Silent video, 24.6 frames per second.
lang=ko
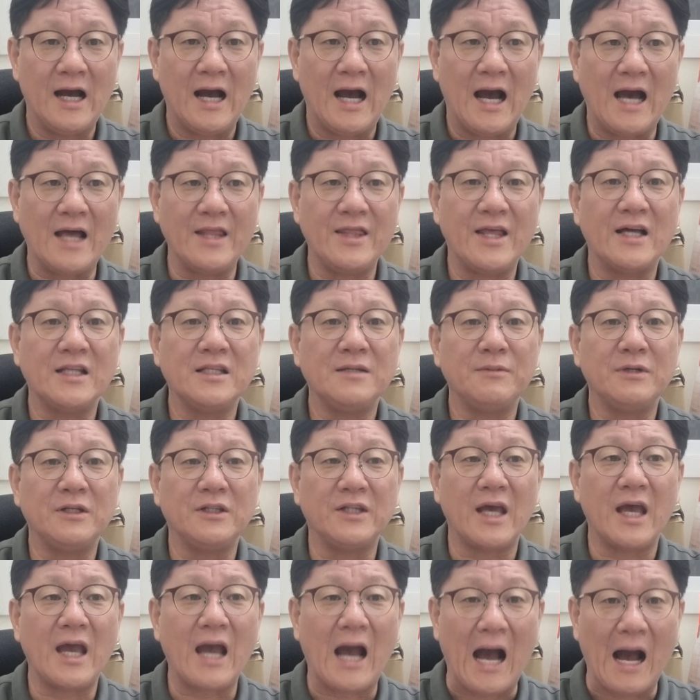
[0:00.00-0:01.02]
하나님이
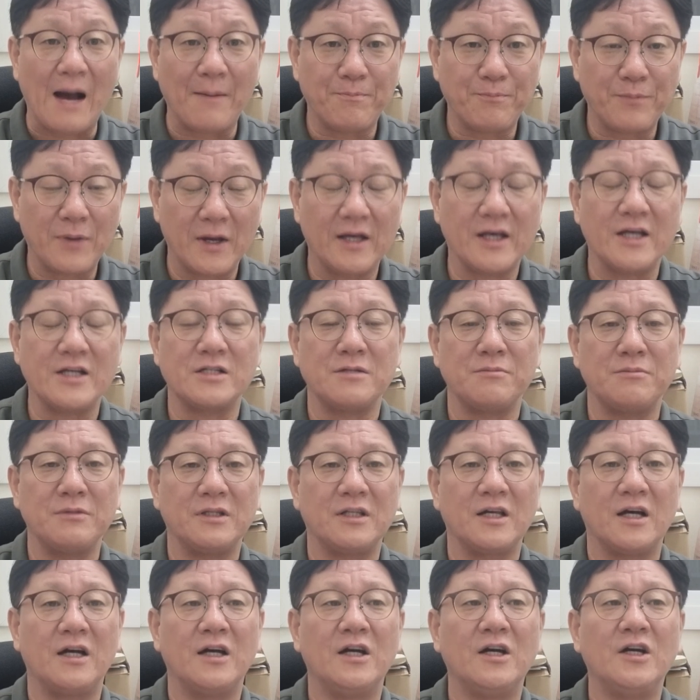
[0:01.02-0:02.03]
내 앞에
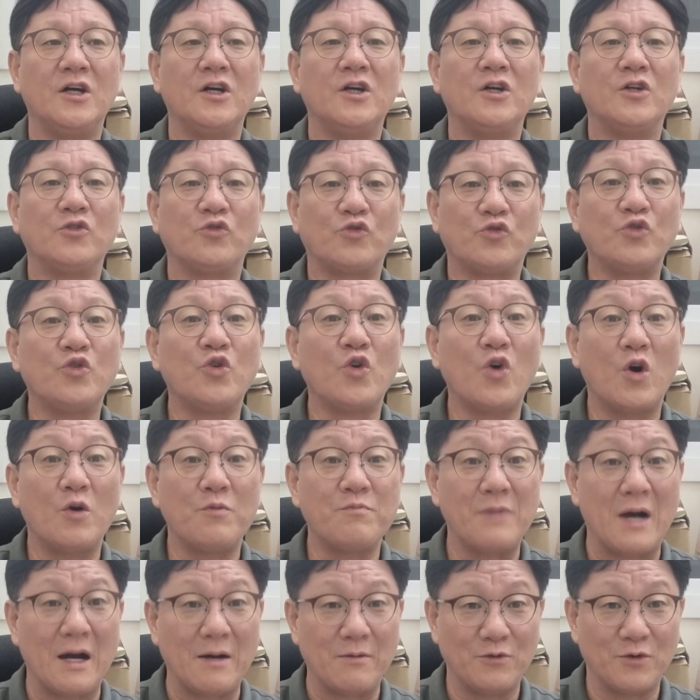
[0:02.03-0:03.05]
계십니다.
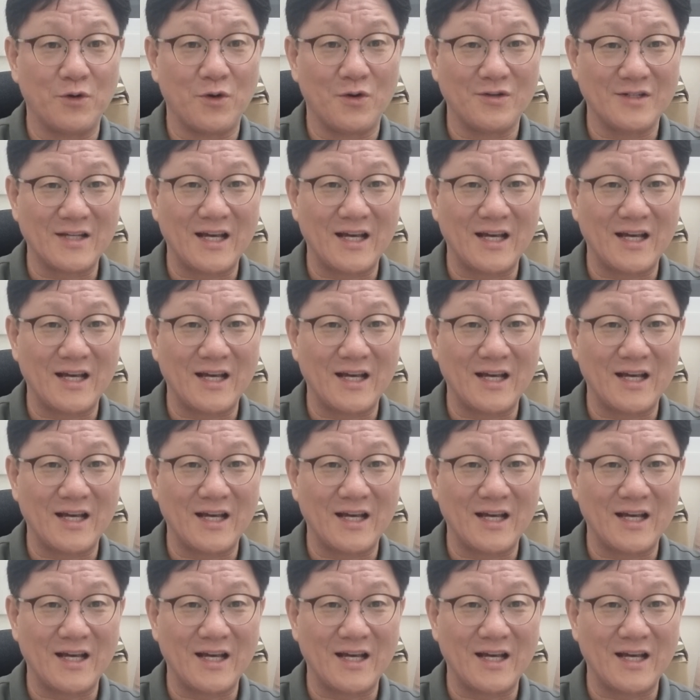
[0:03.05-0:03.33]
두려운 마음으로